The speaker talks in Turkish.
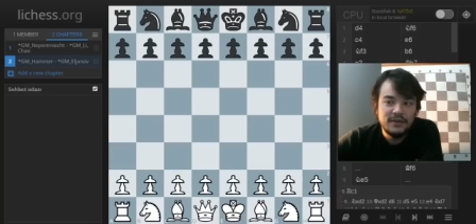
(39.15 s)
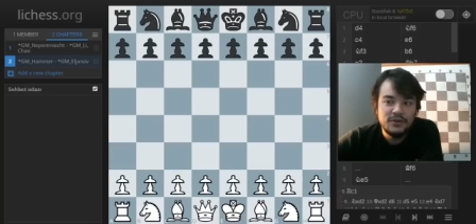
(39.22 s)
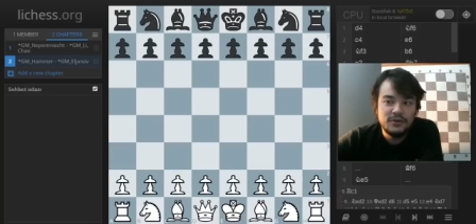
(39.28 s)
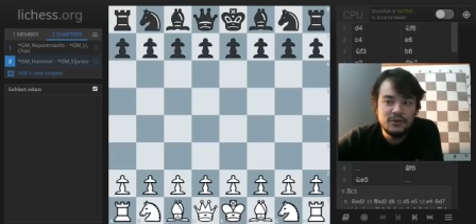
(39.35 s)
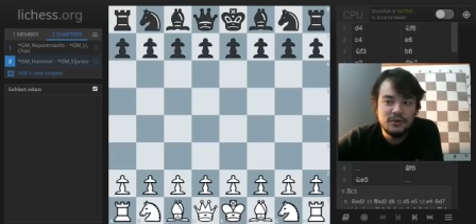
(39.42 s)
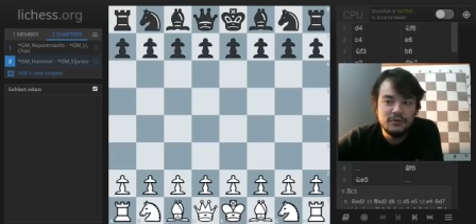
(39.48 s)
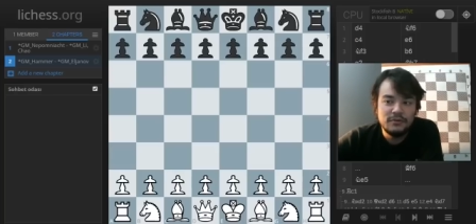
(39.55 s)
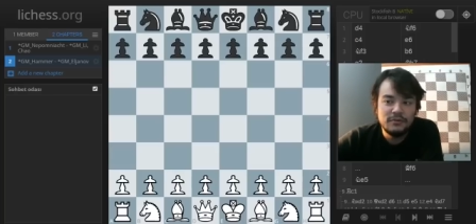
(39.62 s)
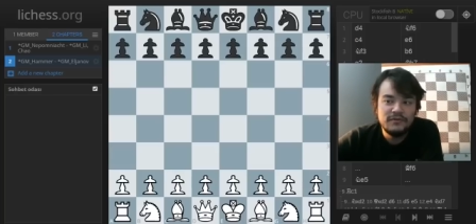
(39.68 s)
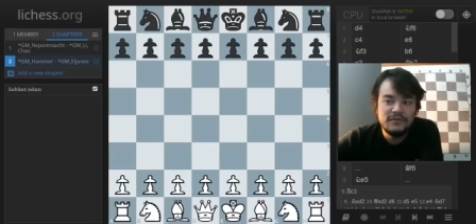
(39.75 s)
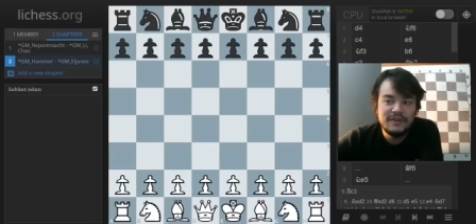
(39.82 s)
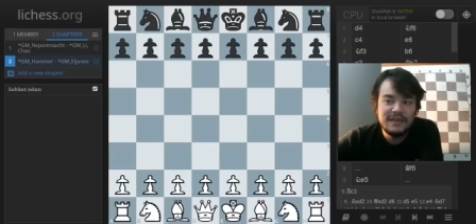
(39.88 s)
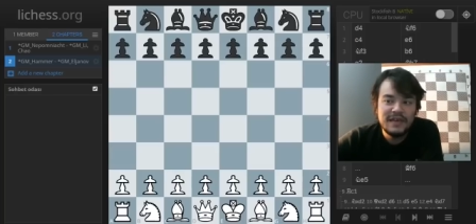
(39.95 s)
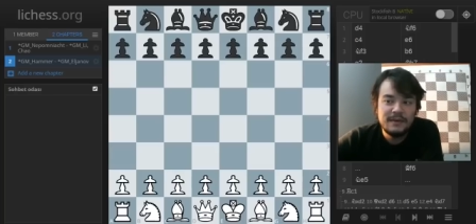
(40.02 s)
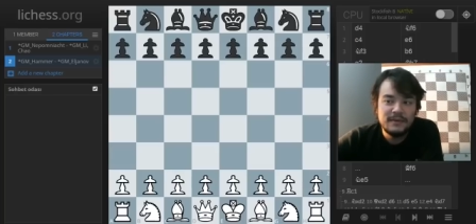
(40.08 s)
Jon
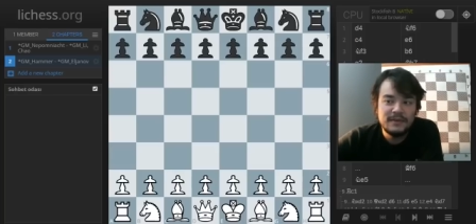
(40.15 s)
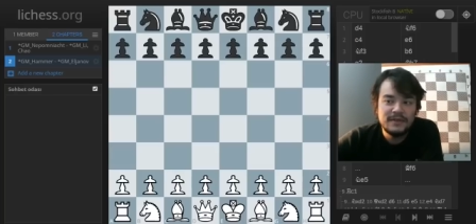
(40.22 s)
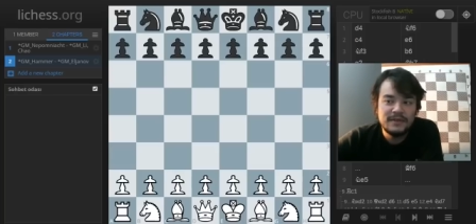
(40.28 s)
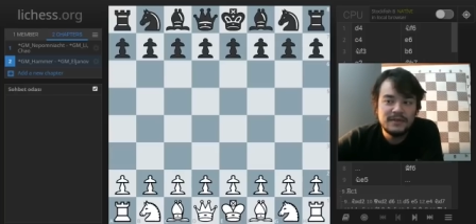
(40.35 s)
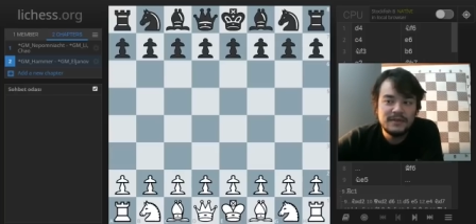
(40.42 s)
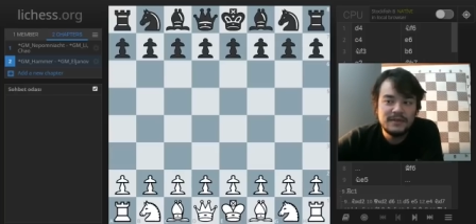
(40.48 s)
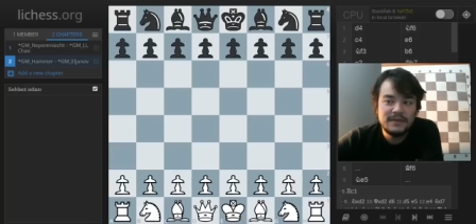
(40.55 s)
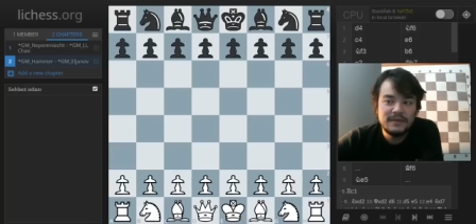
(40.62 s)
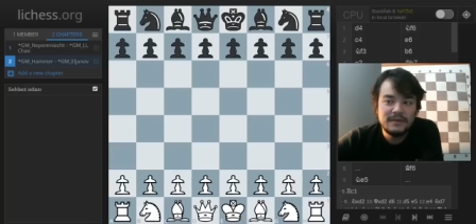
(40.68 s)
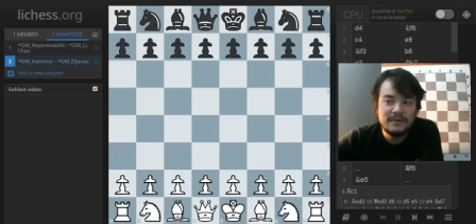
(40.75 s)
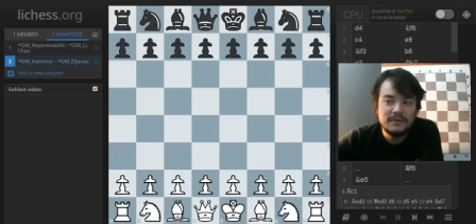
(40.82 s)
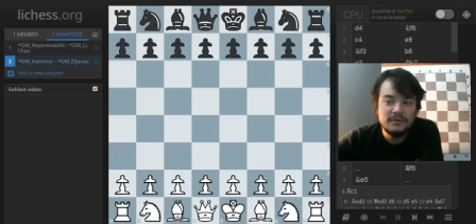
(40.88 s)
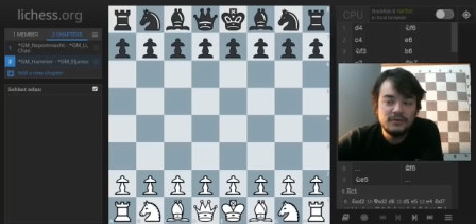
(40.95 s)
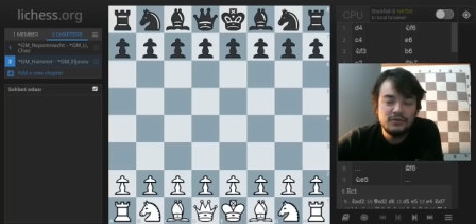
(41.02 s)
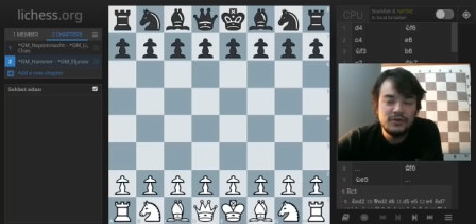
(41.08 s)
Ludwig Hammer,
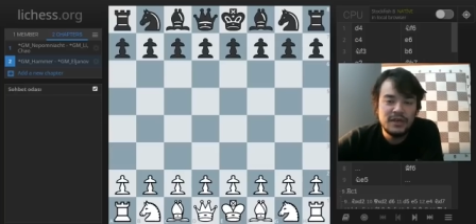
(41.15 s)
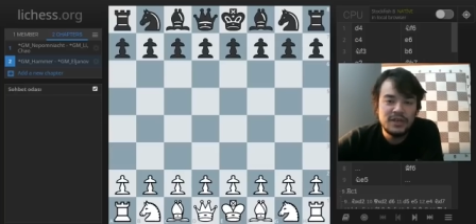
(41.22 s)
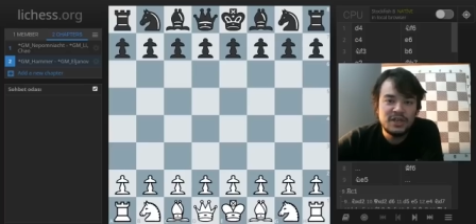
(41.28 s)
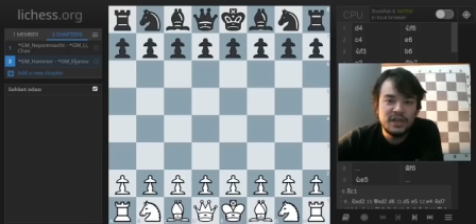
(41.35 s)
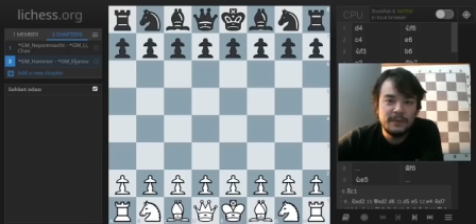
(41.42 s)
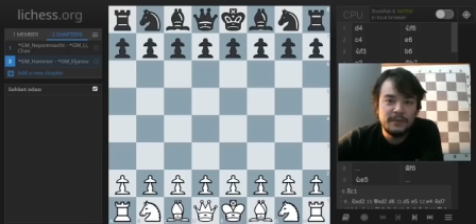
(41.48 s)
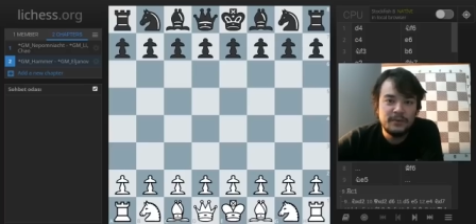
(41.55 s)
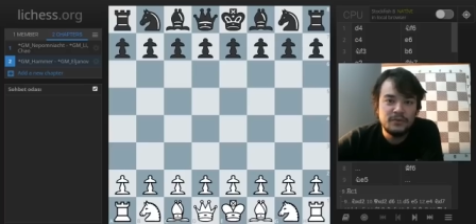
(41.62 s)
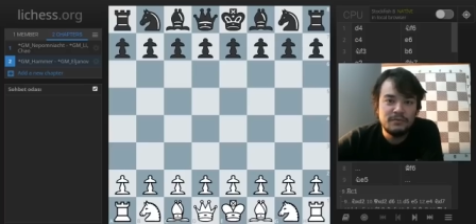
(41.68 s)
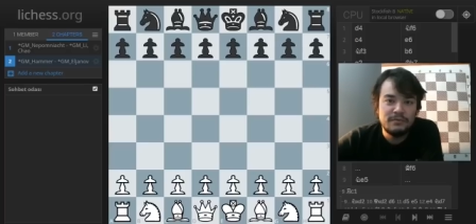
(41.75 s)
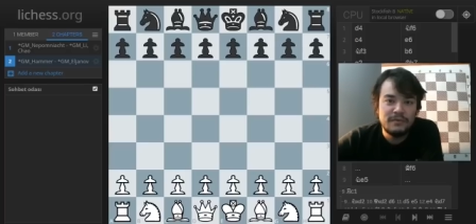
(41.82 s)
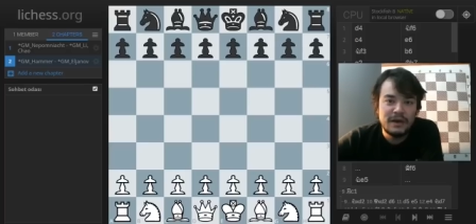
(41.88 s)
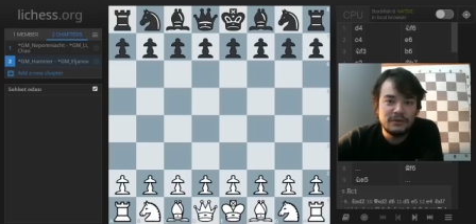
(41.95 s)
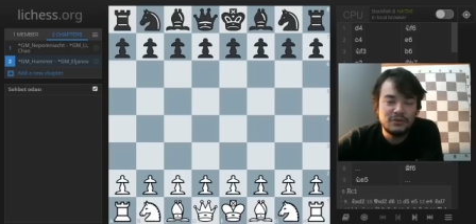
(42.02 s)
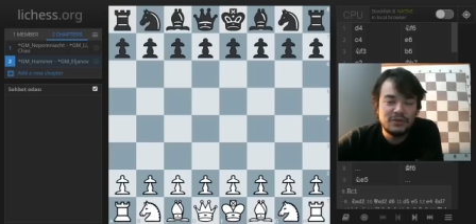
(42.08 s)
dünya şampiyonu
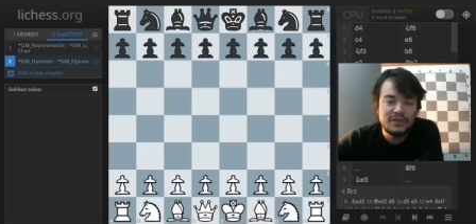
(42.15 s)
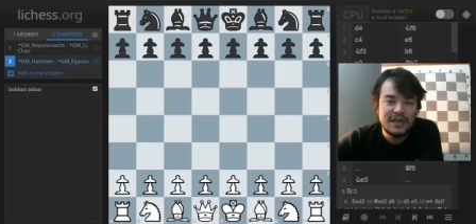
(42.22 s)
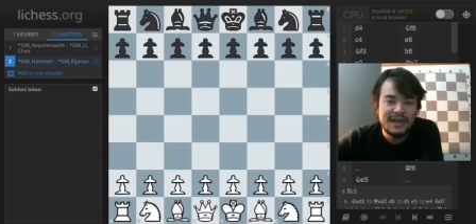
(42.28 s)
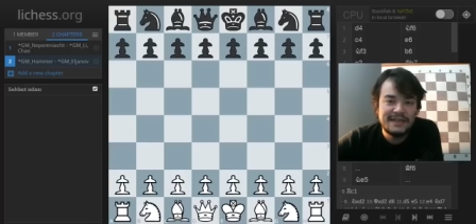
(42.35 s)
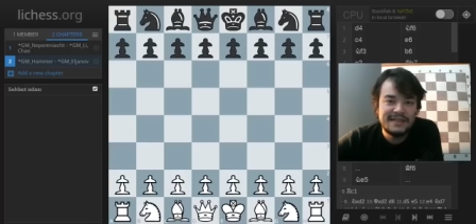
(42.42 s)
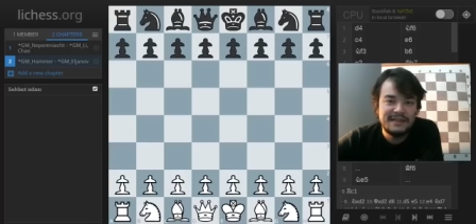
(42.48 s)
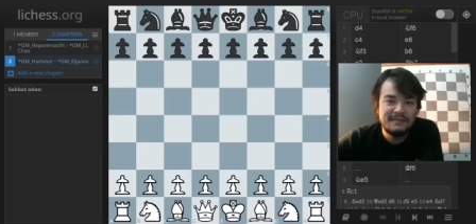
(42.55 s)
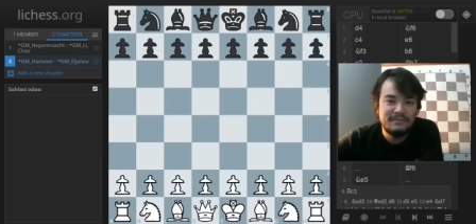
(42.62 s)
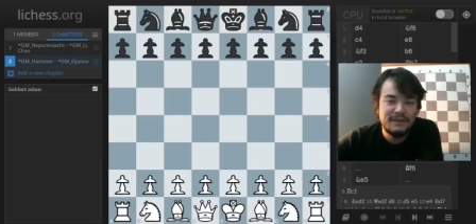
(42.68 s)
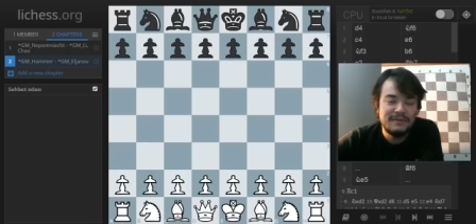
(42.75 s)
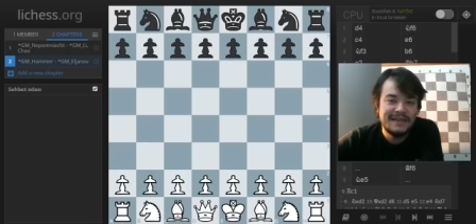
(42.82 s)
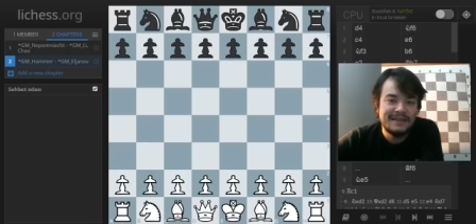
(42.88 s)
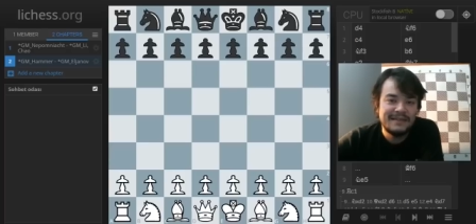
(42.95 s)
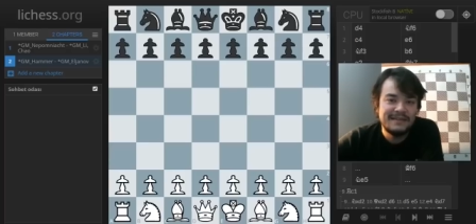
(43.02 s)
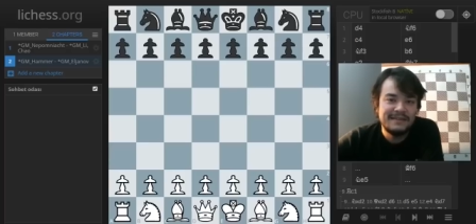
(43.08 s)
Magnus Carlsen'in
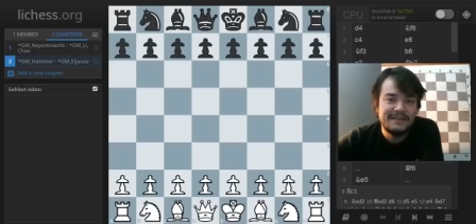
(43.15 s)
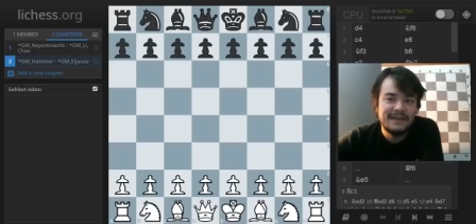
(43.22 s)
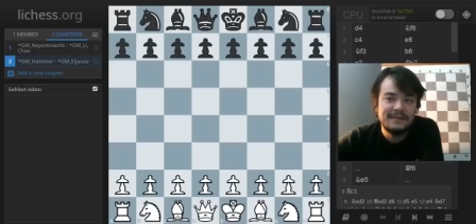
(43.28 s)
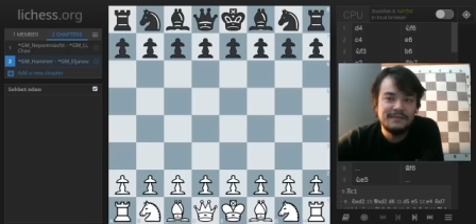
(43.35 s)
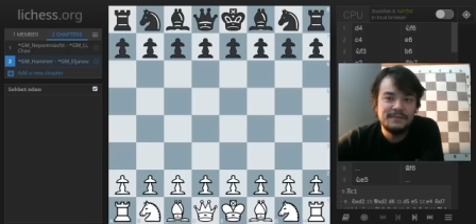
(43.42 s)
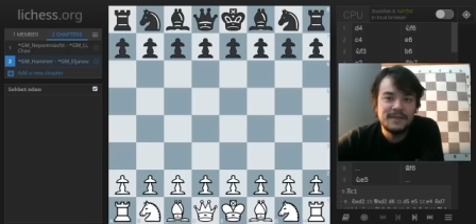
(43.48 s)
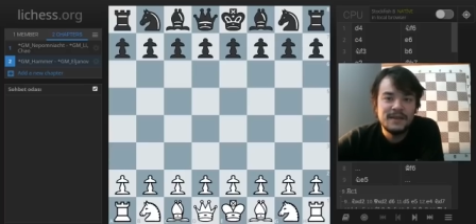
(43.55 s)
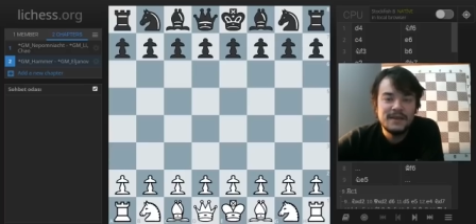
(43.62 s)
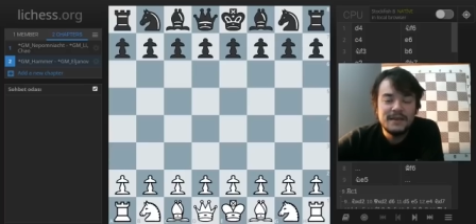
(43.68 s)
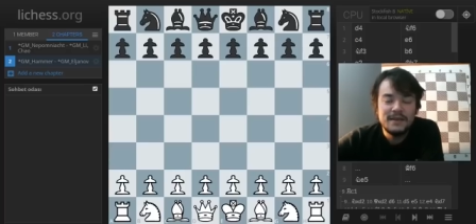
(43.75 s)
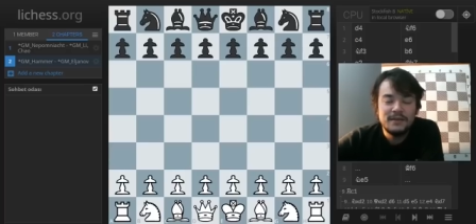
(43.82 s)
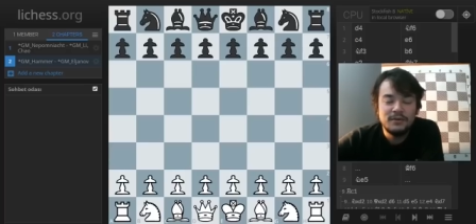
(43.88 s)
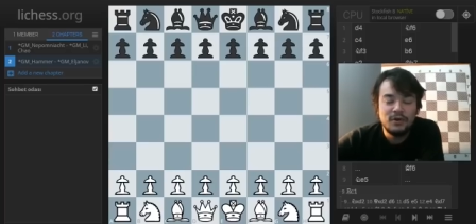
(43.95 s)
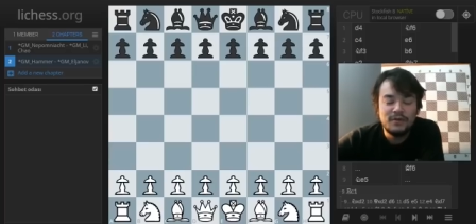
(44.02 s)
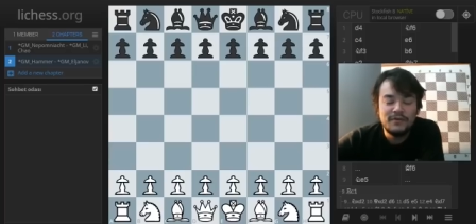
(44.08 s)
memleketinden,
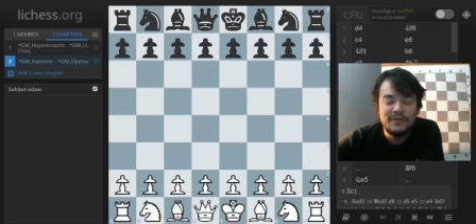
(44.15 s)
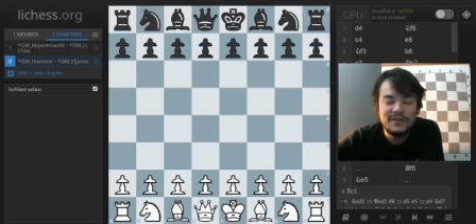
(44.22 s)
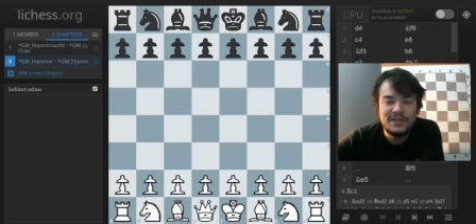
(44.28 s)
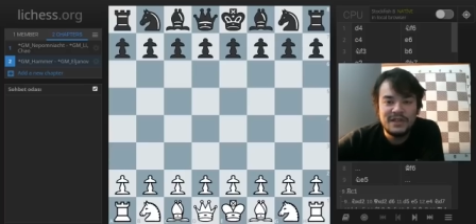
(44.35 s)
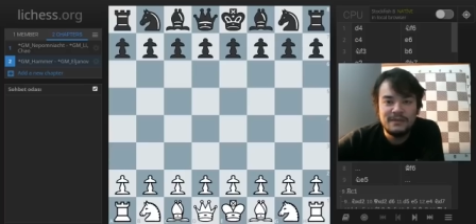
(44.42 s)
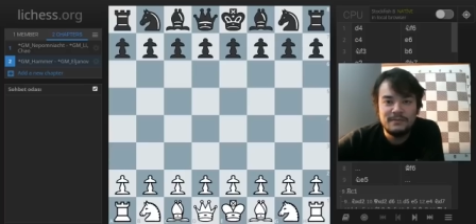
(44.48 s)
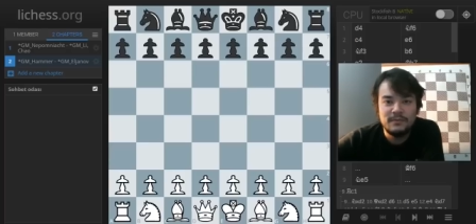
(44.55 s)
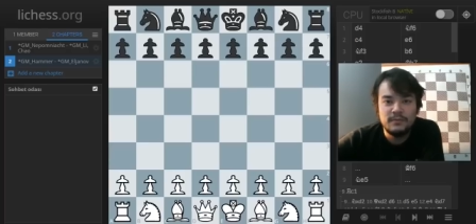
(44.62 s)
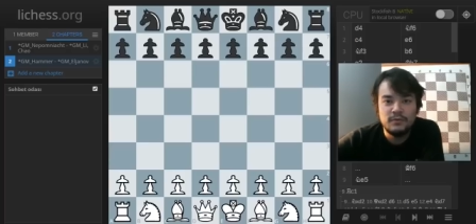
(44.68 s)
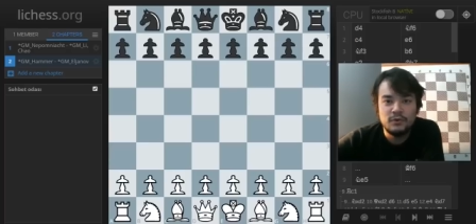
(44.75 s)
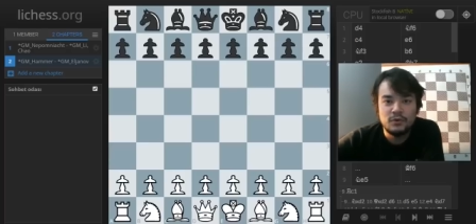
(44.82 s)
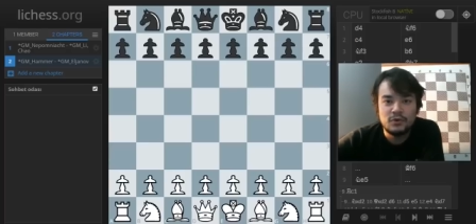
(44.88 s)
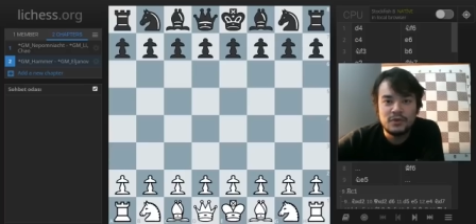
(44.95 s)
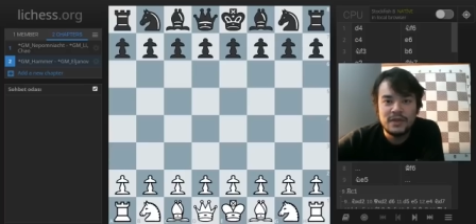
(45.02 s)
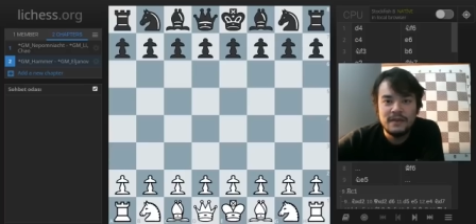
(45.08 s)
Norveç'ten bir
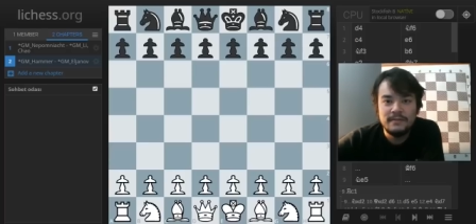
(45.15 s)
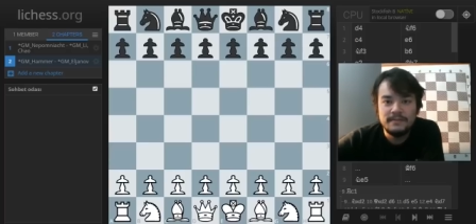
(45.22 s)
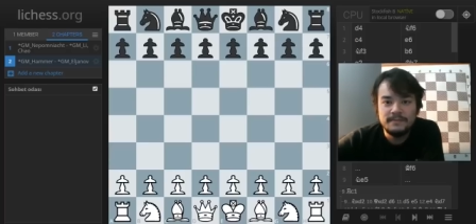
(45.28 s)
büyük usta.